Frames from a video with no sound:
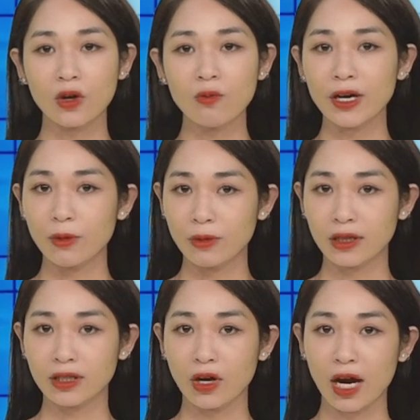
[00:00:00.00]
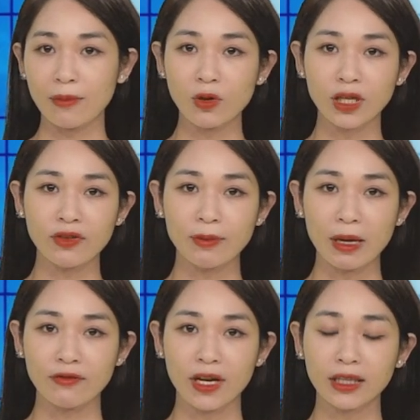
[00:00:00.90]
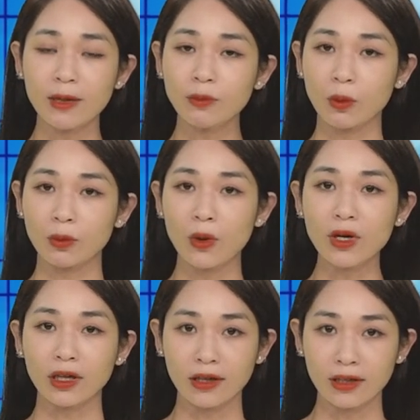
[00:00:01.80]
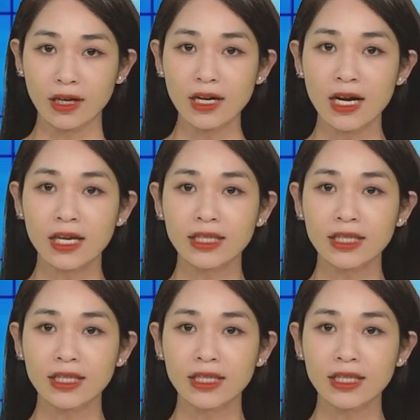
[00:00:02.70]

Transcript: cũng là động lực cho cán bộ nhân viên bệnh viện tiếp tục nỗ lực hơn nữa